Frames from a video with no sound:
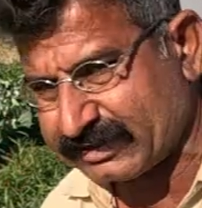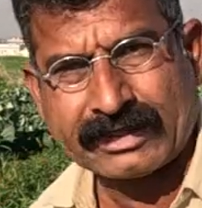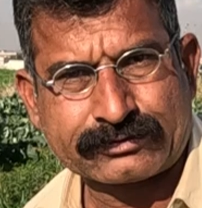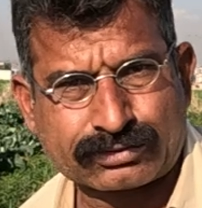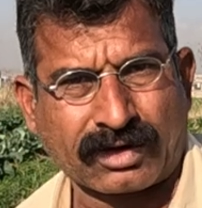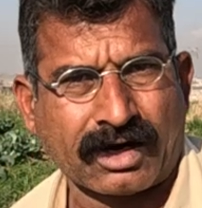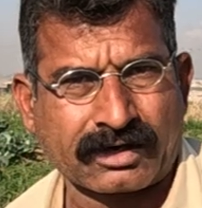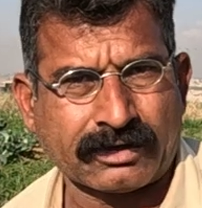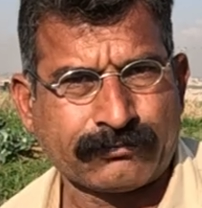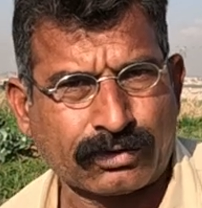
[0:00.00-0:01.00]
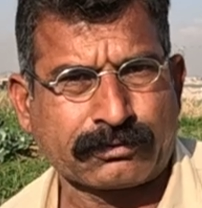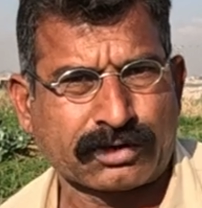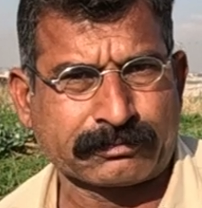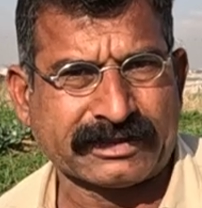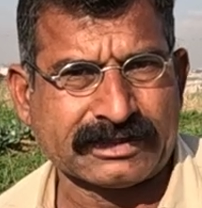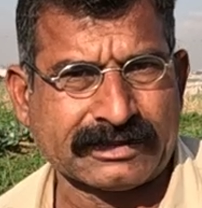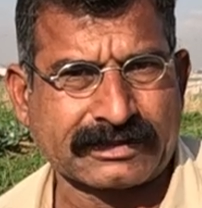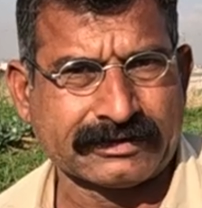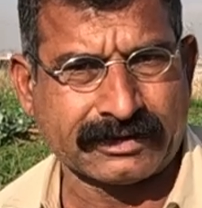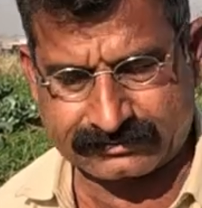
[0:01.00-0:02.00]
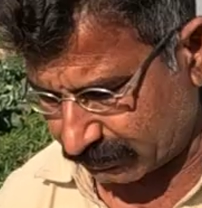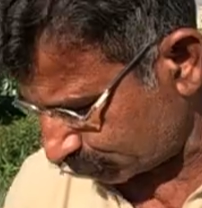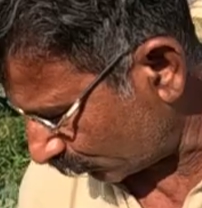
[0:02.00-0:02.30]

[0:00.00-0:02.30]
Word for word: में ये सुराख है फुट अच्छा। फुट पे यानी कि ये इसका